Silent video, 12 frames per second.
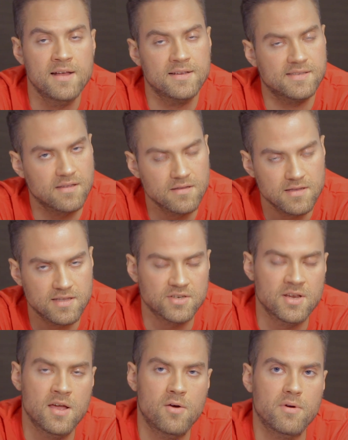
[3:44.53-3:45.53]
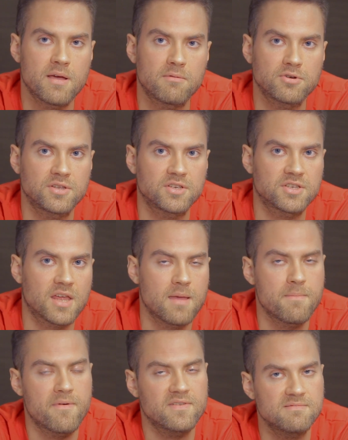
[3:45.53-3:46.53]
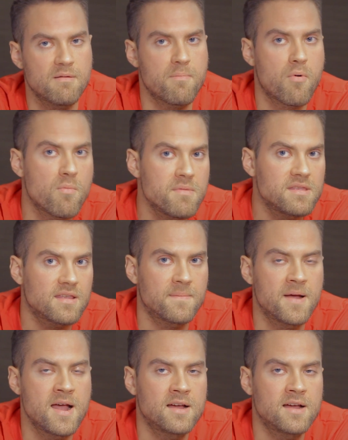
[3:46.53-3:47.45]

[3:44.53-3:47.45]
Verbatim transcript: Stąd też ujęło się też takim, powiedzmy, półmitem,